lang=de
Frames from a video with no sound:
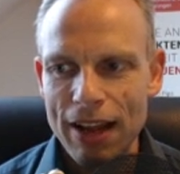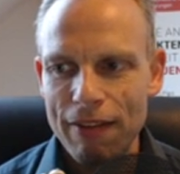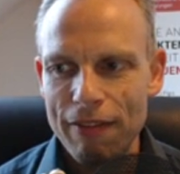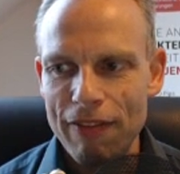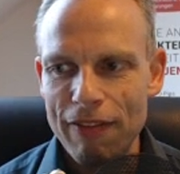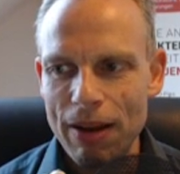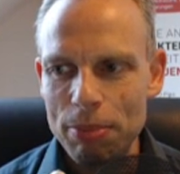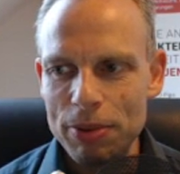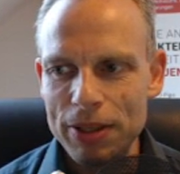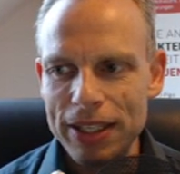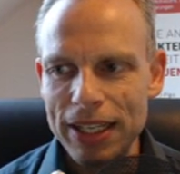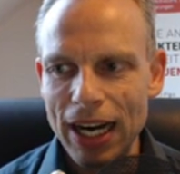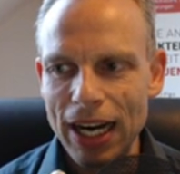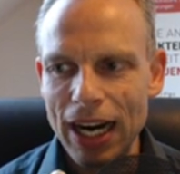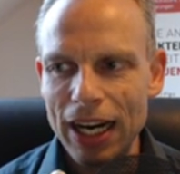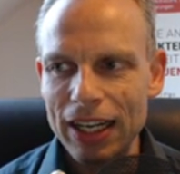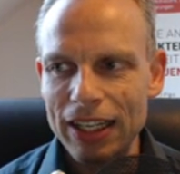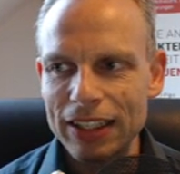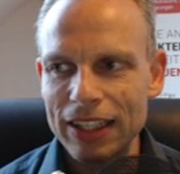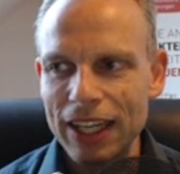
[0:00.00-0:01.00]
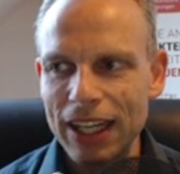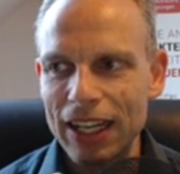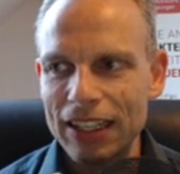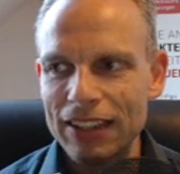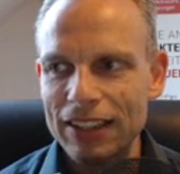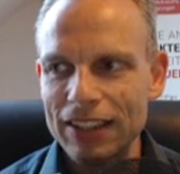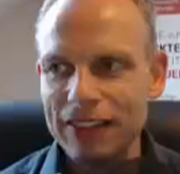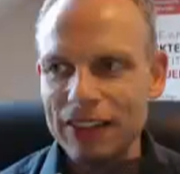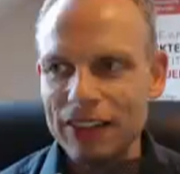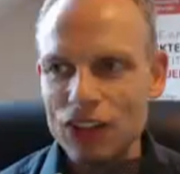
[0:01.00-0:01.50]
Webinaren
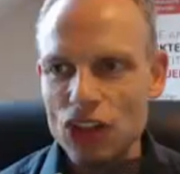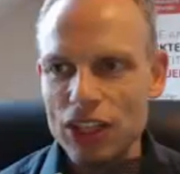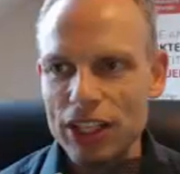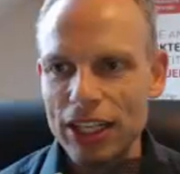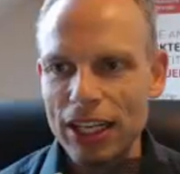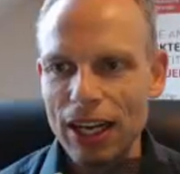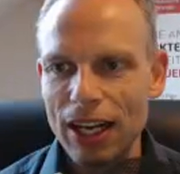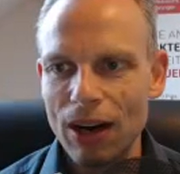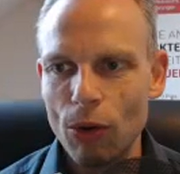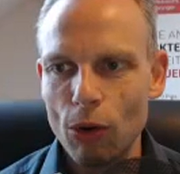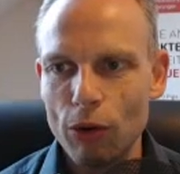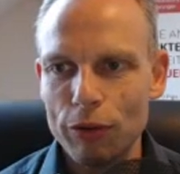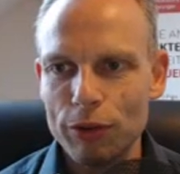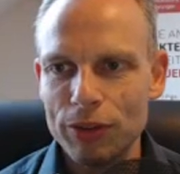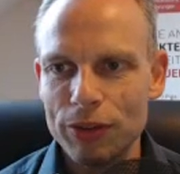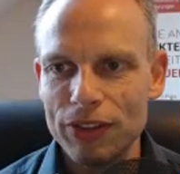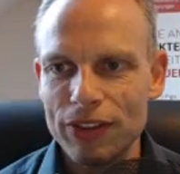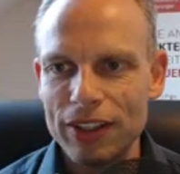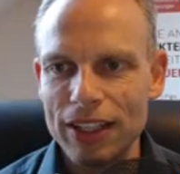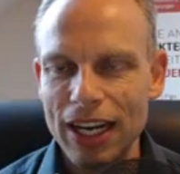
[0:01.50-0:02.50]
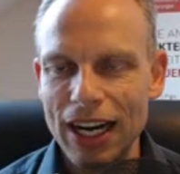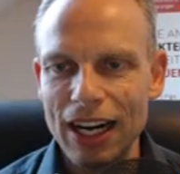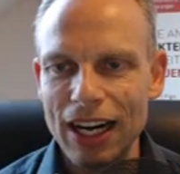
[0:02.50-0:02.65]
an dieser Stelle auch für Sie.